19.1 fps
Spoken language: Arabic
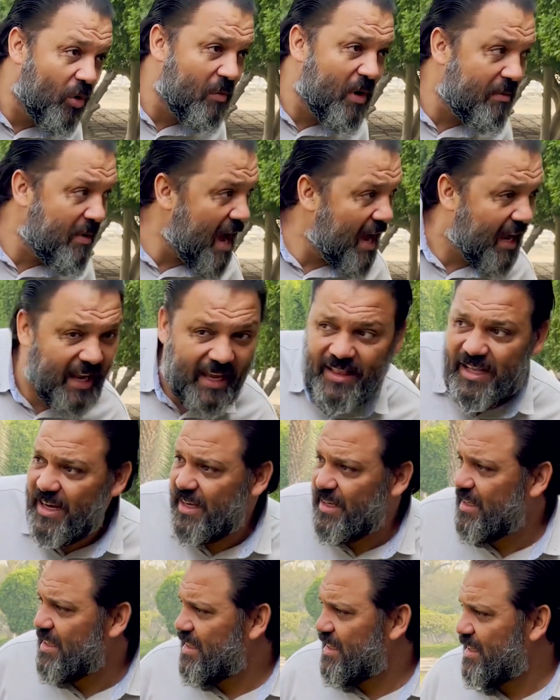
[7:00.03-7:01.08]
هما بقى
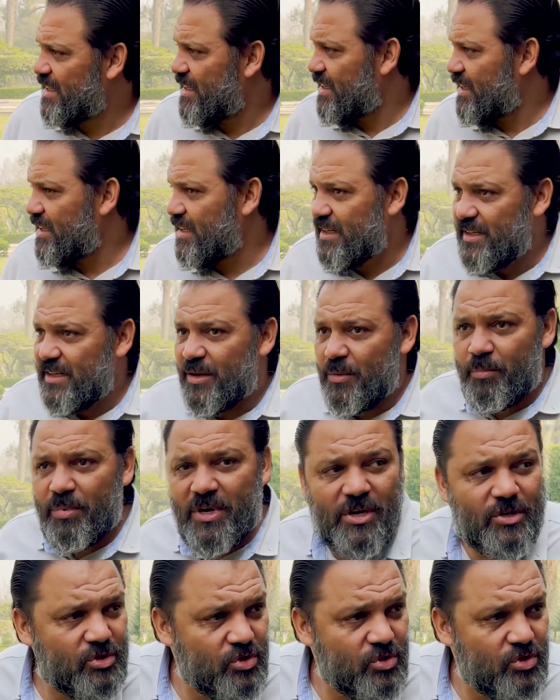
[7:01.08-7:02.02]
كده ربنا